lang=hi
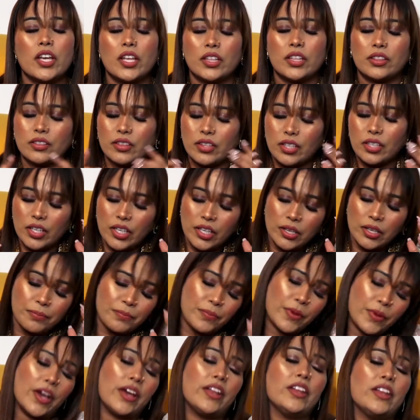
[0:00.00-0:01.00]
इतनी
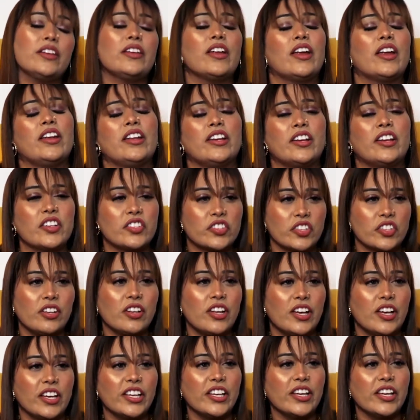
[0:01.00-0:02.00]
प्यारी डेडिकेशन
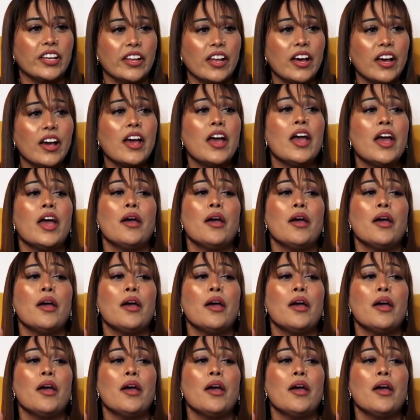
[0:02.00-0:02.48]
लगी है ना